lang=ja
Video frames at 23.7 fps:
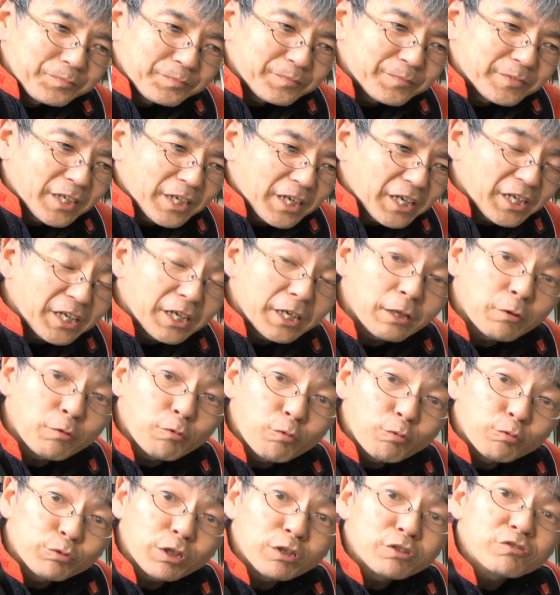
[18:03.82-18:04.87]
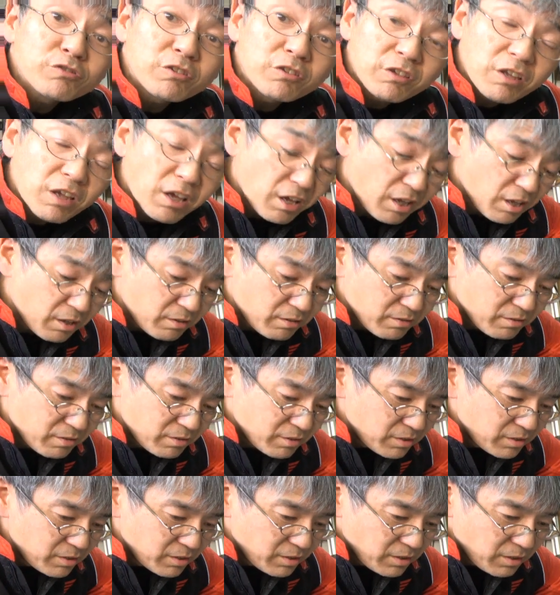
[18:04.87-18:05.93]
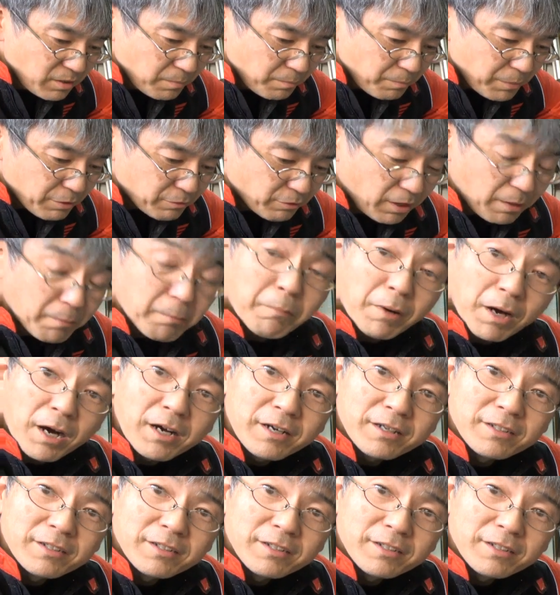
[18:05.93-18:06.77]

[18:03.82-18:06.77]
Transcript: なんか減らない方法ないですかねベルハンマー